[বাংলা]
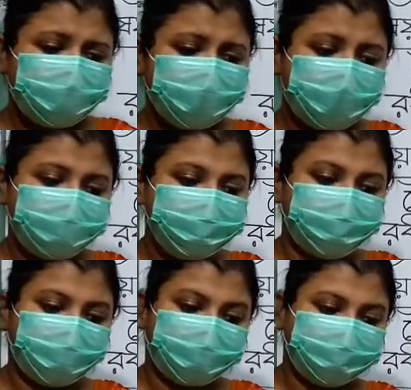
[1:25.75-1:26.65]
তাহলে এবার
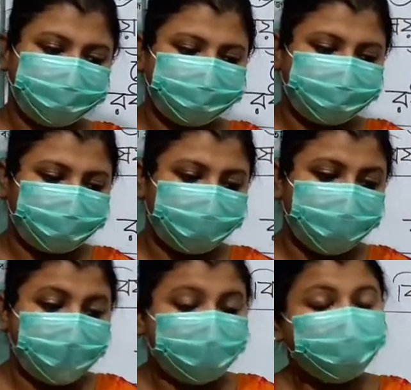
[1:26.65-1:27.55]
পড়াটা শুরু করি
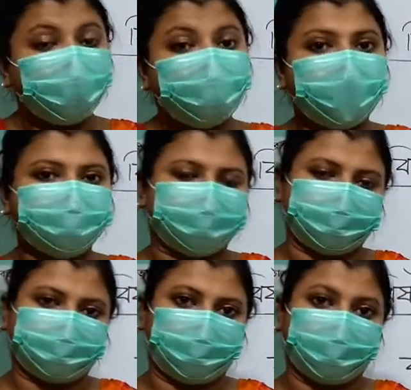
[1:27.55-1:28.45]
নৌকা
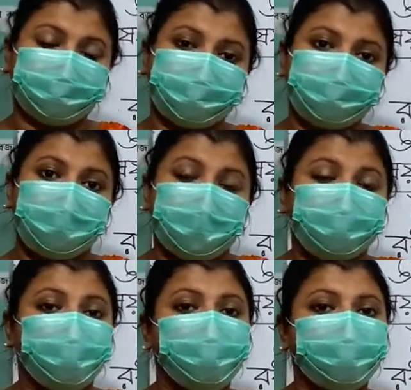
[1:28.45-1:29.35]
যাত্রা অর্থাৎ
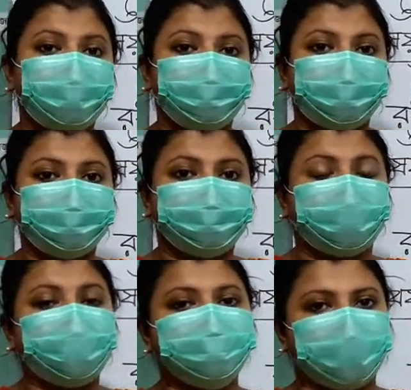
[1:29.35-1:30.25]
নৌকা করে
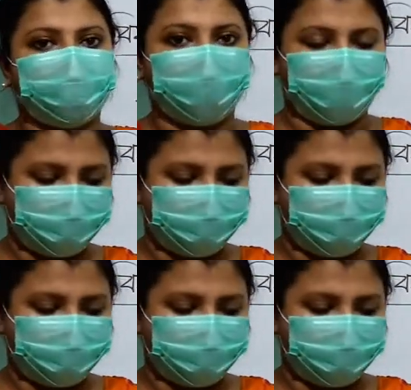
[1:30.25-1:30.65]
কোথায় যাওয়া